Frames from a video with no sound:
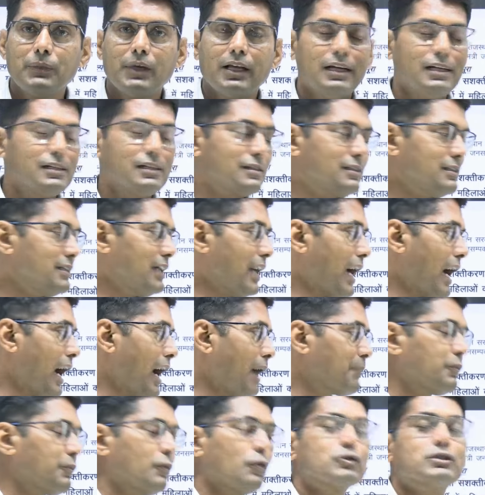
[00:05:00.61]
इसलिए
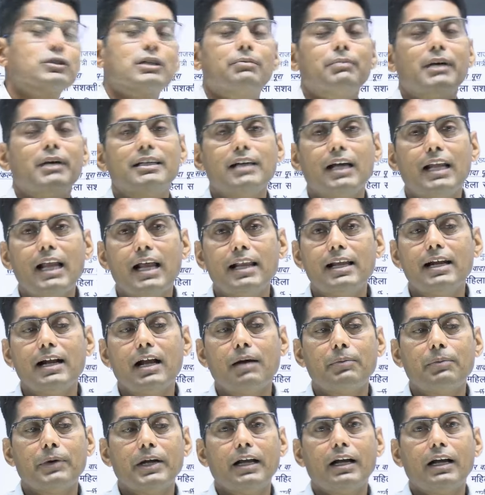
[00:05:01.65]
आपको समय ज़्यादा देना
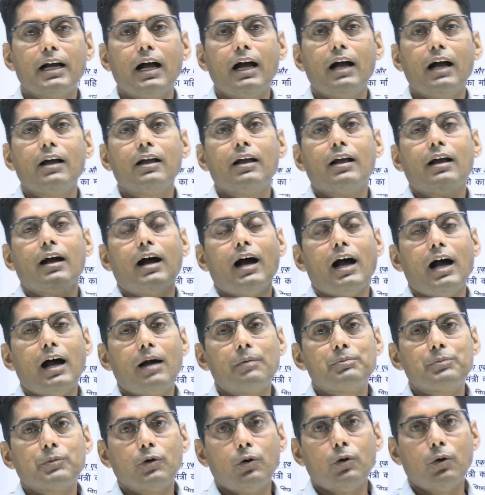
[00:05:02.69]
पड़ेगा
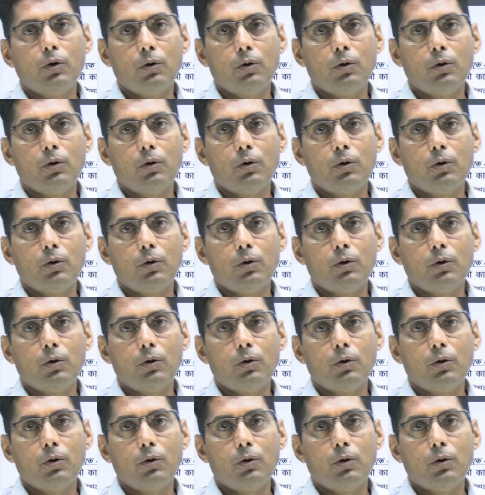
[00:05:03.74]
आपको